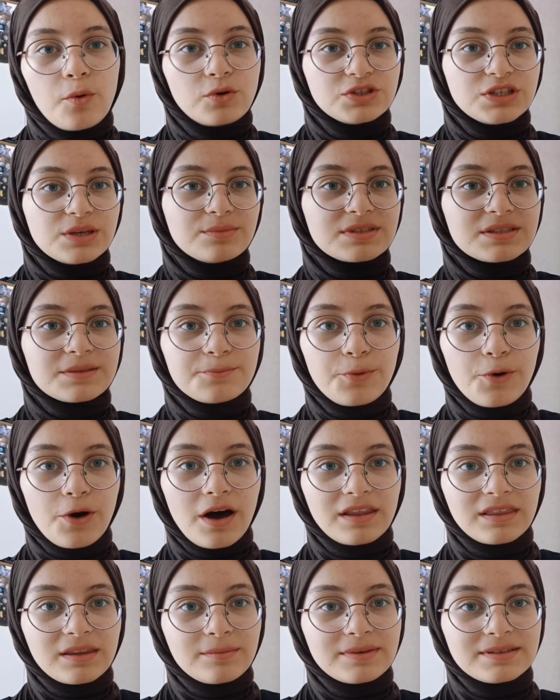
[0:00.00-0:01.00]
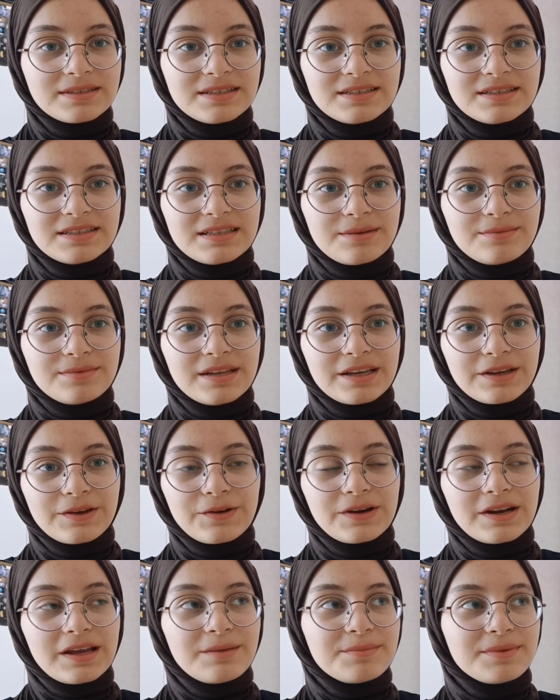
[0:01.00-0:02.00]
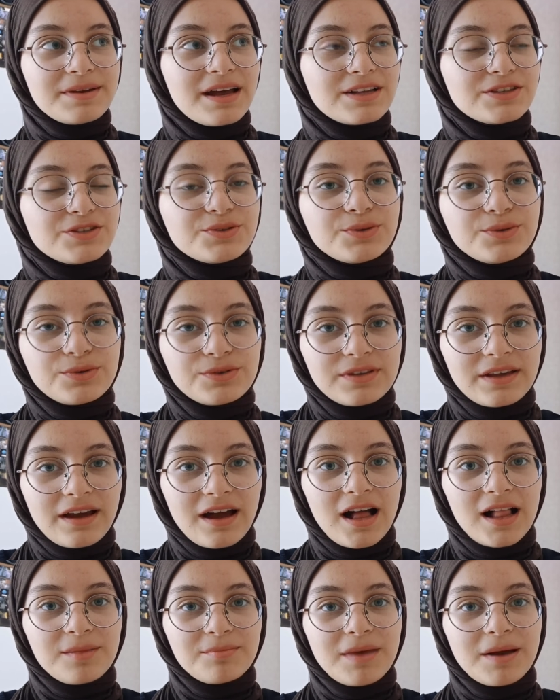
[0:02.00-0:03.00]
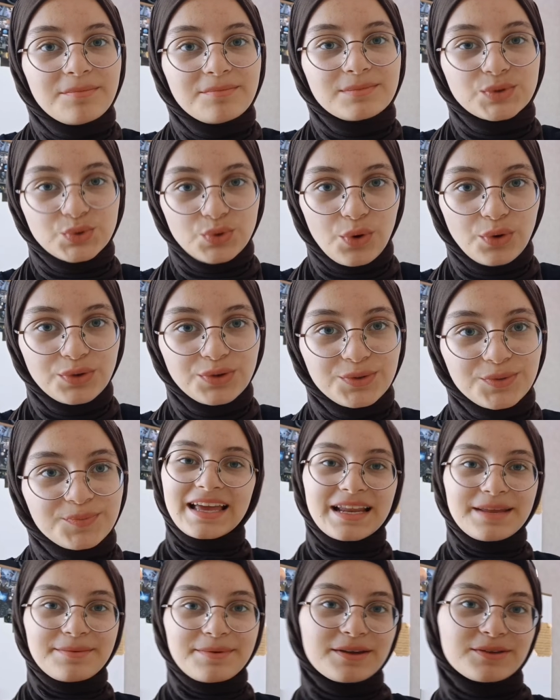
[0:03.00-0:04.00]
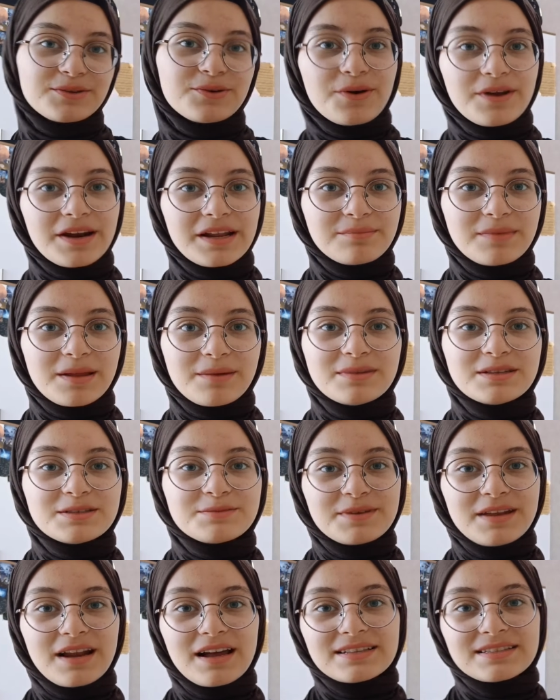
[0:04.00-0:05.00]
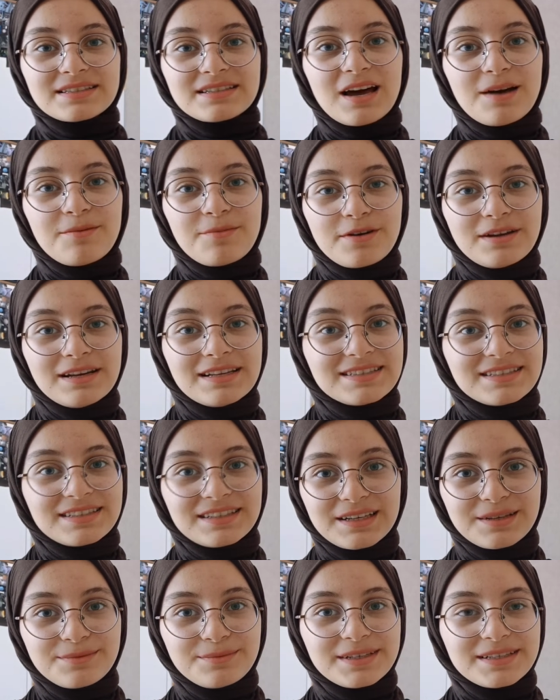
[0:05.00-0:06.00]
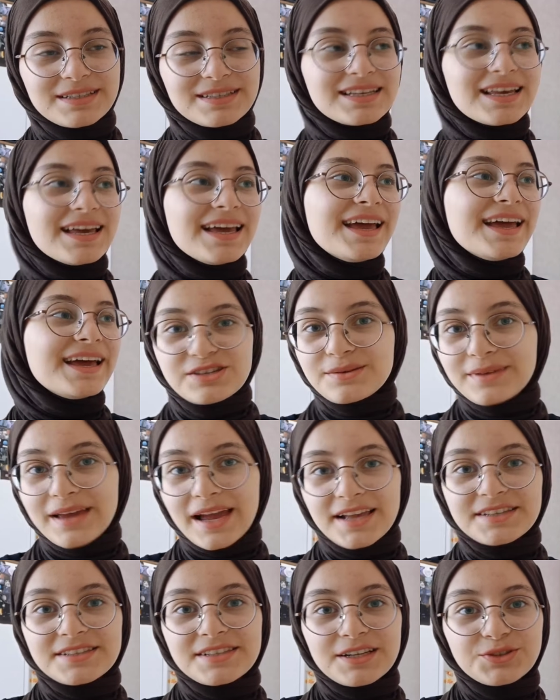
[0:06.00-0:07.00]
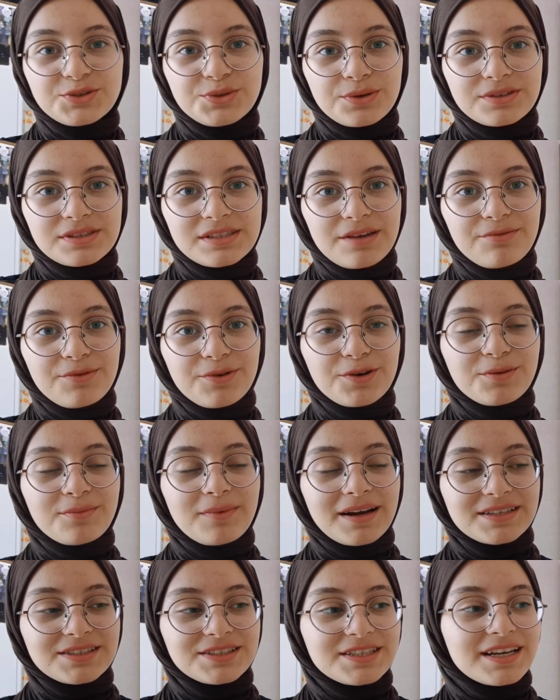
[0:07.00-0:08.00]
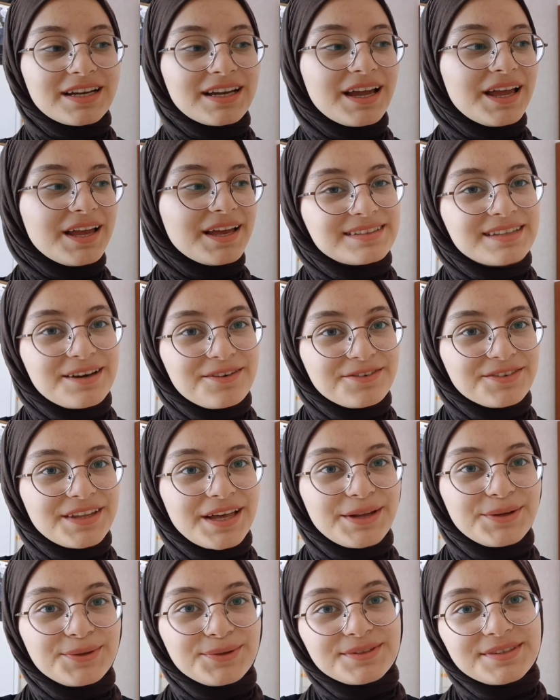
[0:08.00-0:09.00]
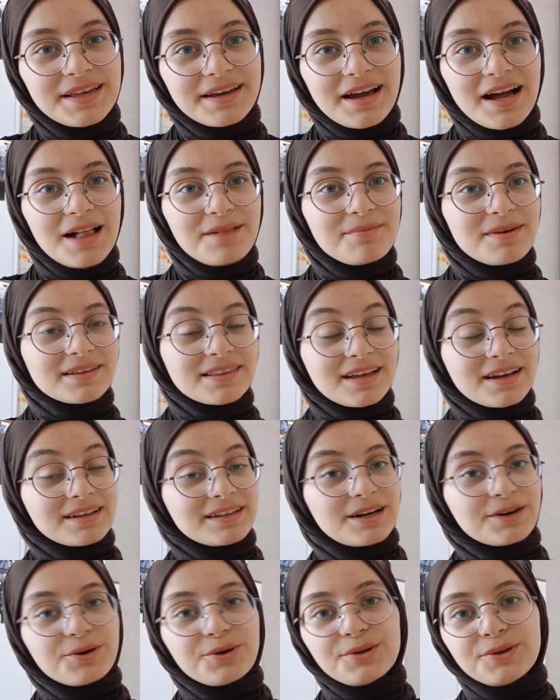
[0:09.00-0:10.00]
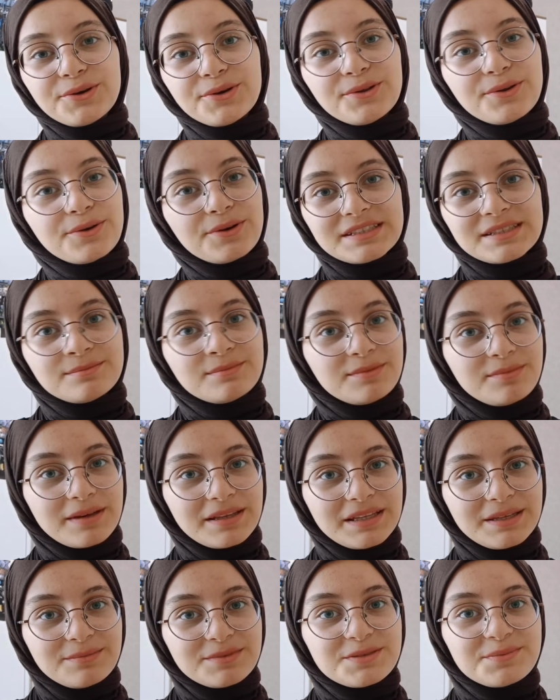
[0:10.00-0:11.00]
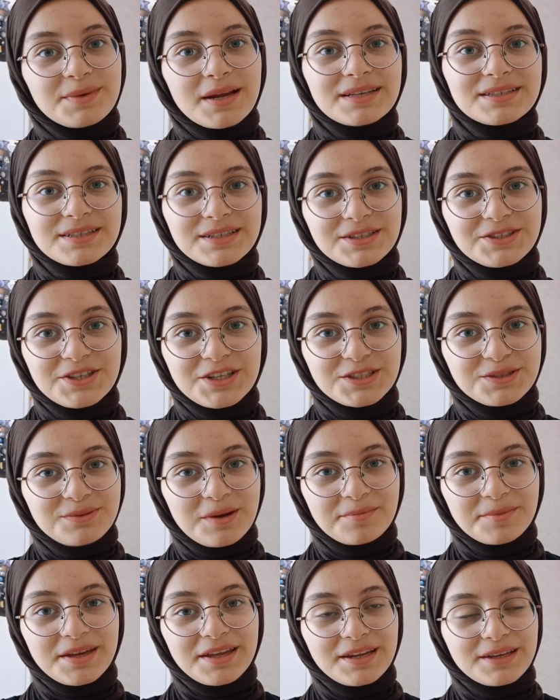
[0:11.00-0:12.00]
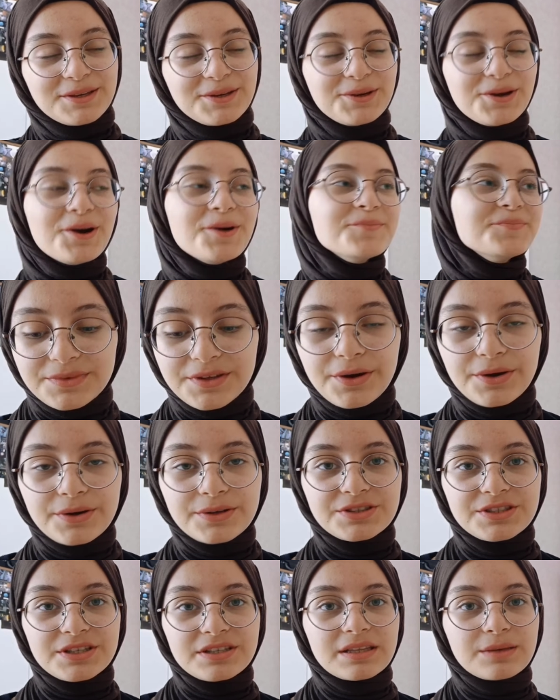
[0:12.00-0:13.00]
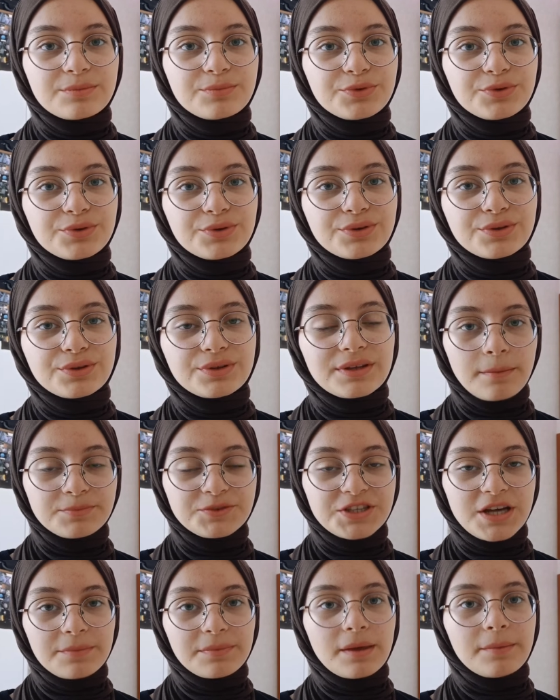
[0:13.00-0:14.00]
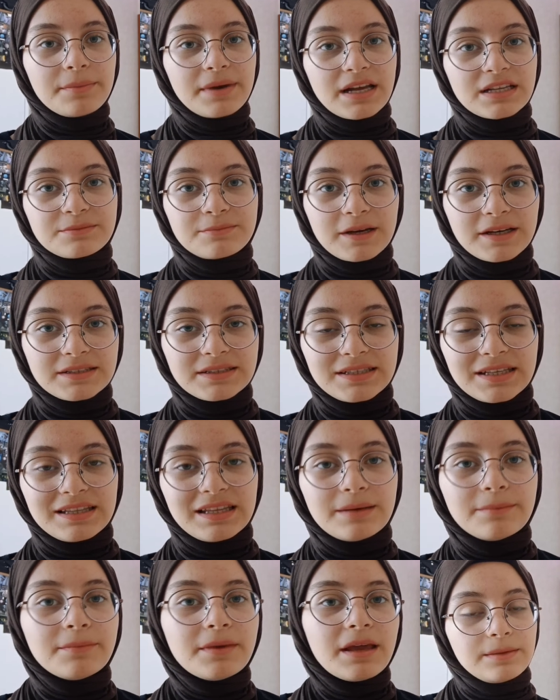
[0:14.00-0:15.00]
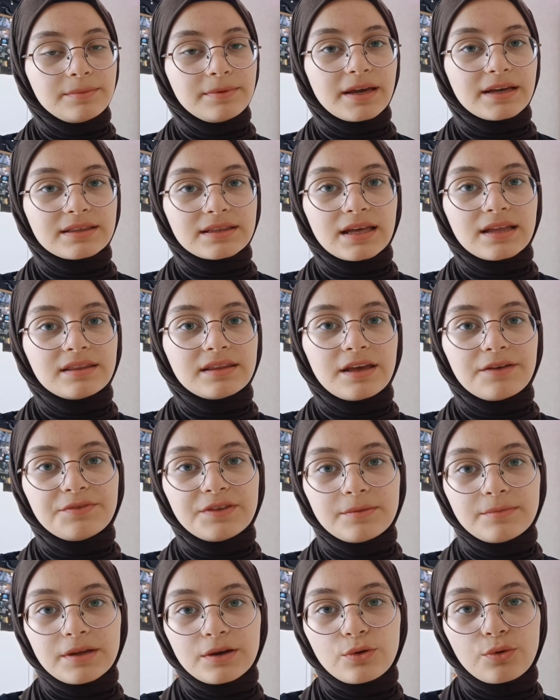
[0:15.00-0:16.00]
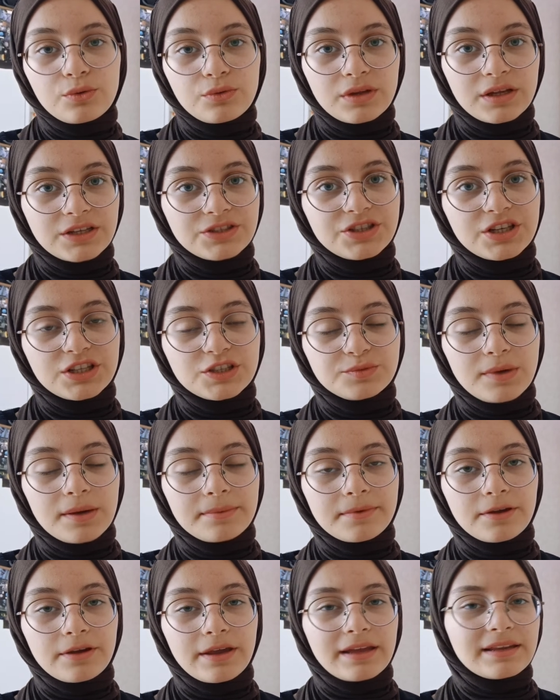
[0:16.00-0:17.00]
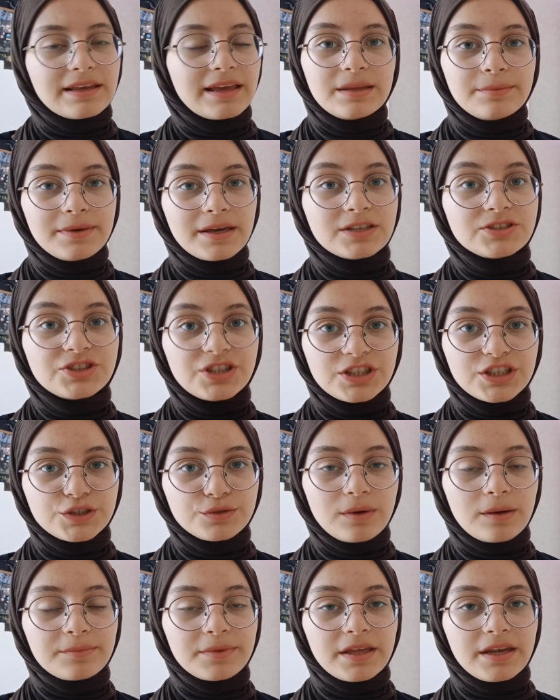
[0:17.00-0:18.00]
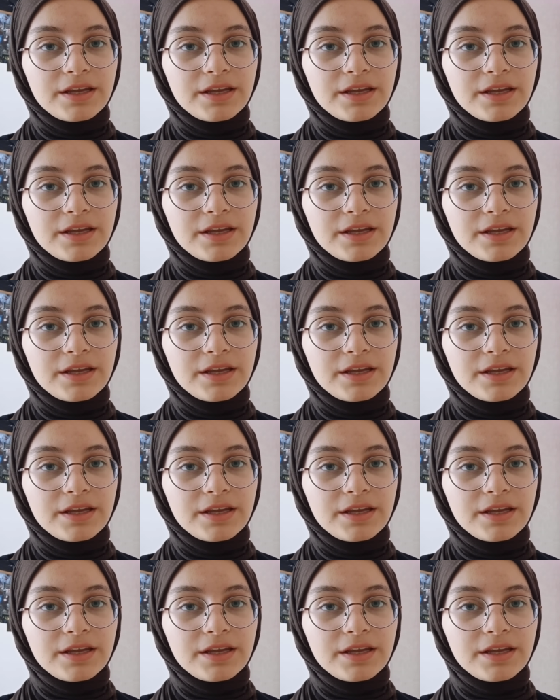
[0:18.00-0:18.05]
hocamızın puanlama sistemine göre birazcık yüksek almam zor. Edebiyat öğretmenimiz biraz daha böyle sıkı birisi. Hocam gerçekten çok seviyorum ancak sınavından yüksek almak ne kadar kolay olur orasını bilmediğim için biraz sıkı çalışmam gerekiyor. Şimdi öncelikle bugün ne yapacağımdan biraz bahsedeyim. Edebiyattan defterimdeki konulara çalışmam gereken edebiyat çalışmam